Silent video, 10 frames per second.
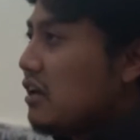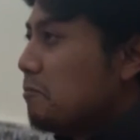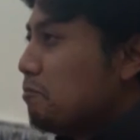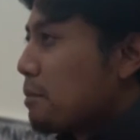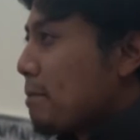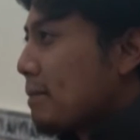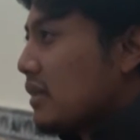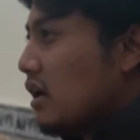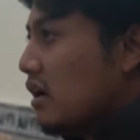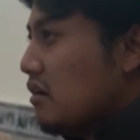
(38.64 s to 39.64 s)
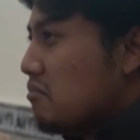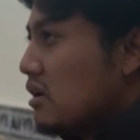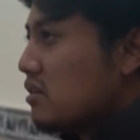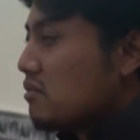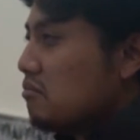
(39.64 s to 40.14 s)
Dalam penjelasannya,
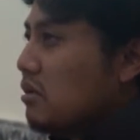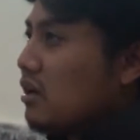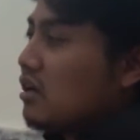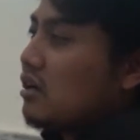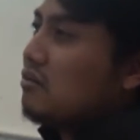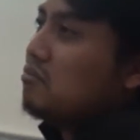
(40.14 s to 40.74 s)
Fahmi menerangkan